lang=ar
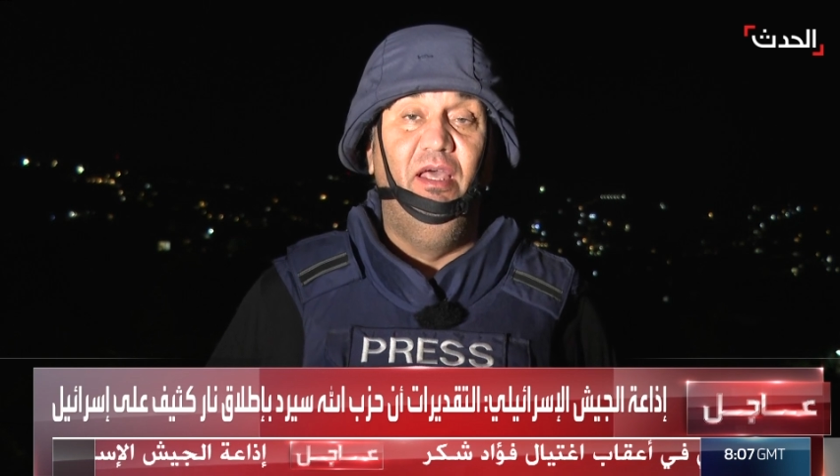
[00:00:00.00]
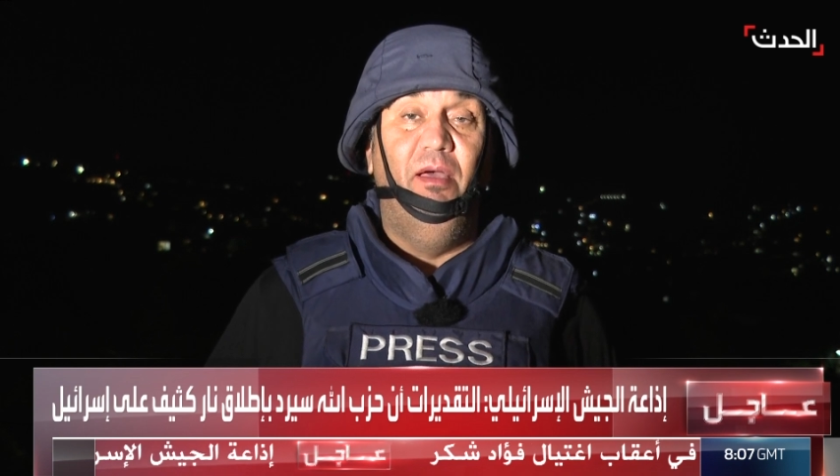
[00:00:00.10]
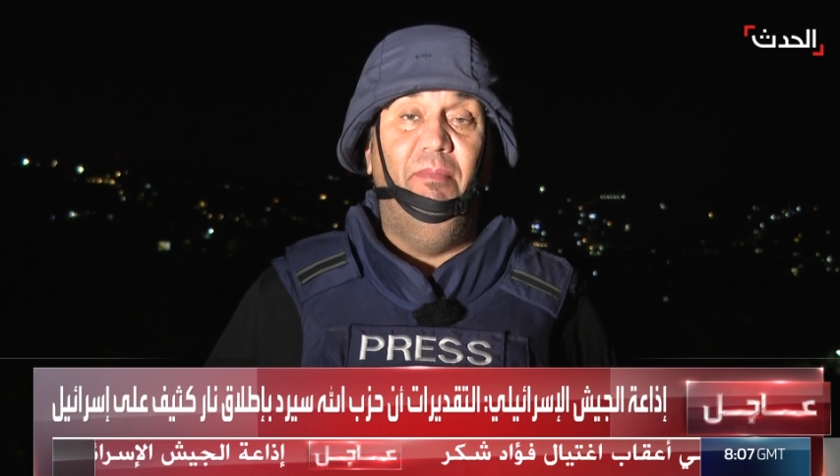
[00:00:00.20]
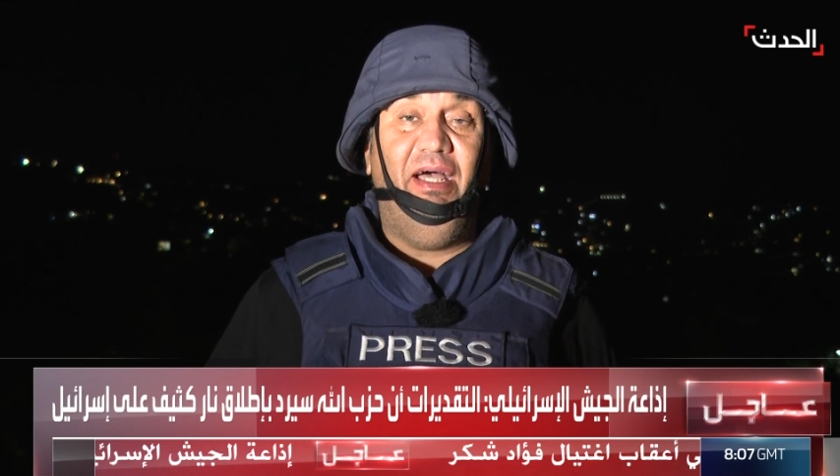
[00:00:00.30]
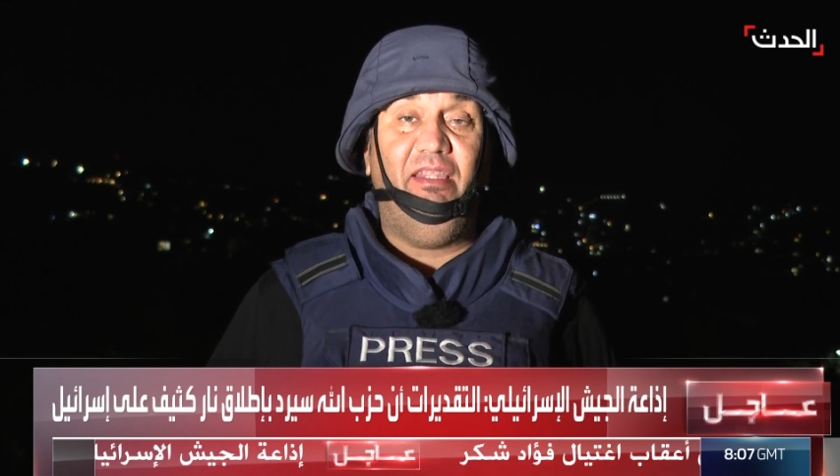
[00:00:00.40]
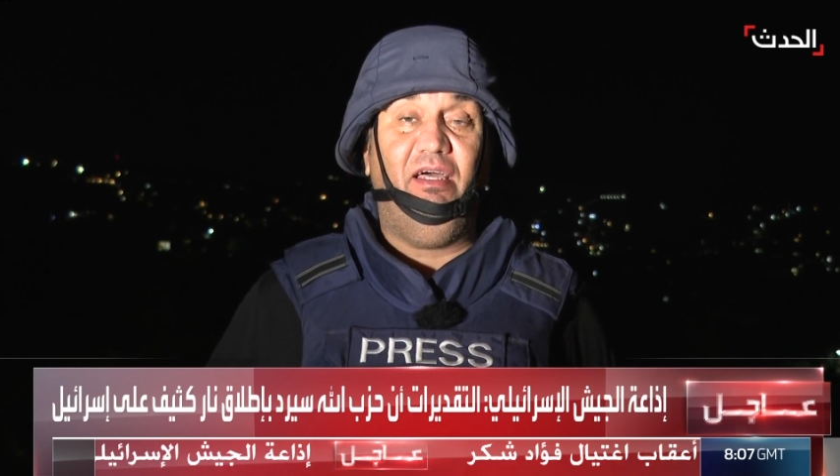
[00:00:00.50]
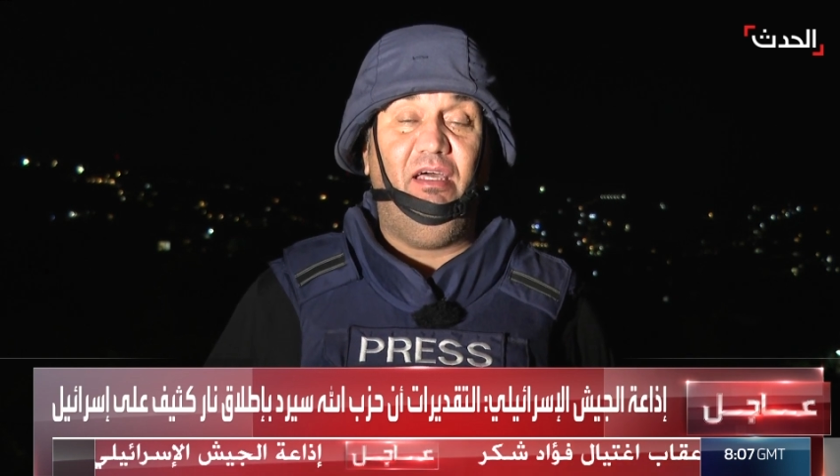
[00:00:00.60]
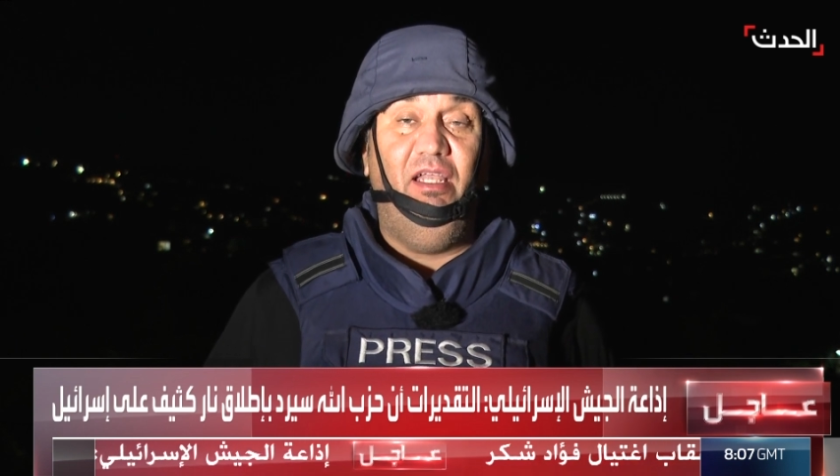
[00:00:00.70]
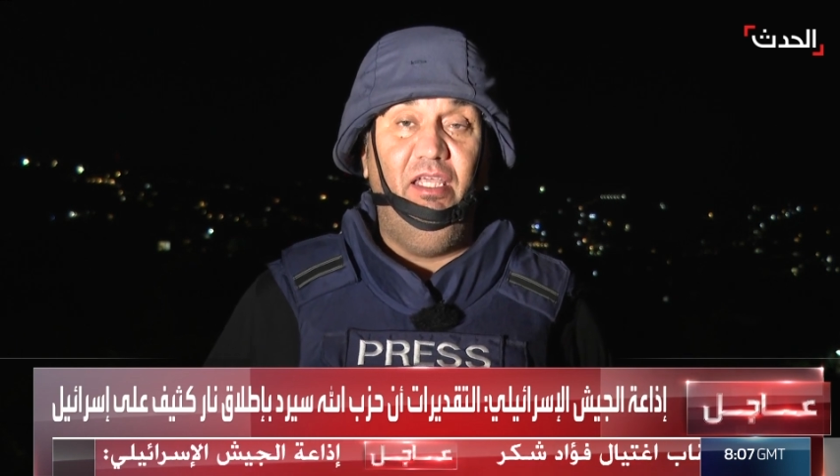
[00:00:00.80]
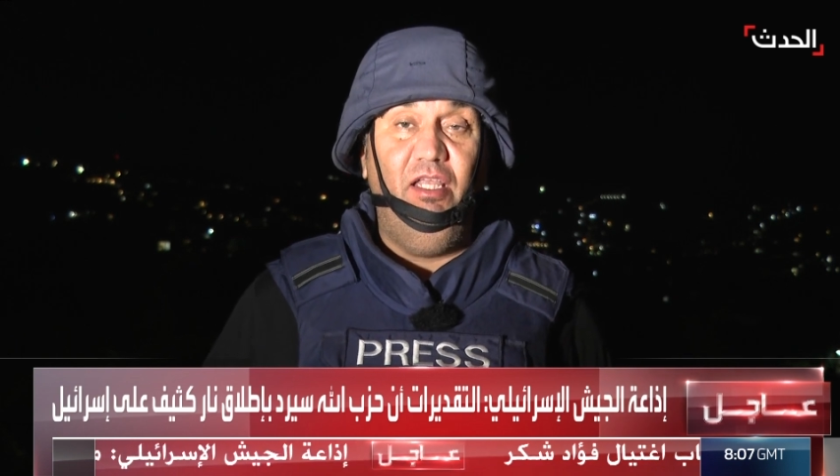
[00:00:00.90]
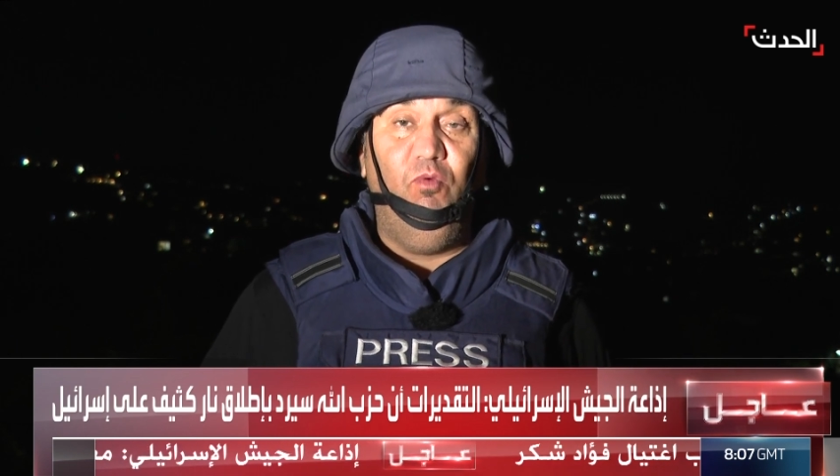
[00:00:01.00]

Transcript: بعد قليل